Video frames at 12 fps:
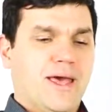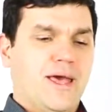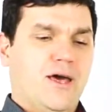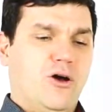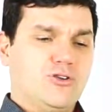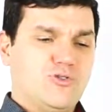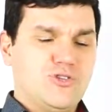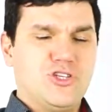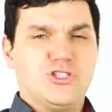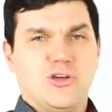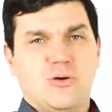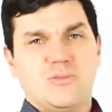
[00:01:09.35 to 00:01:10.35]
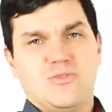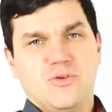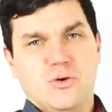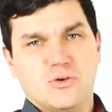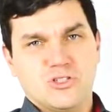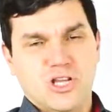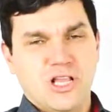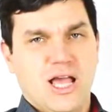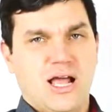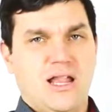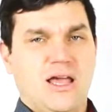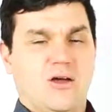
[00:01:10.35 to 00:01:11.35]
E, oczywiście są
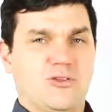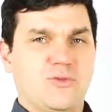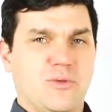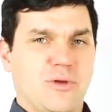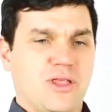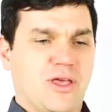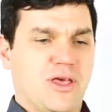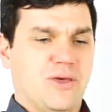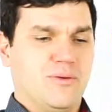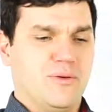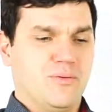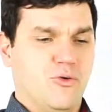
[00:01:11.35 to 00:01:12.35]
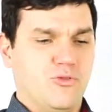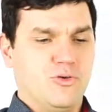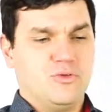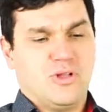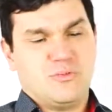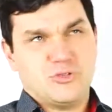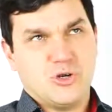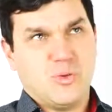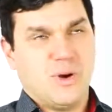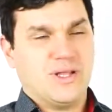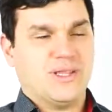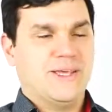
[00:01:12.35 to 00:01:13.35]
wyłączenia, ale ja o tym nie będę e, mówił. Na
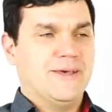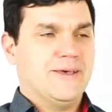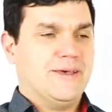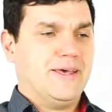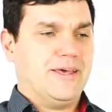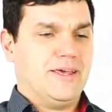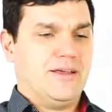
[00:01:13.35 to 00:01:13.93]
przykład e,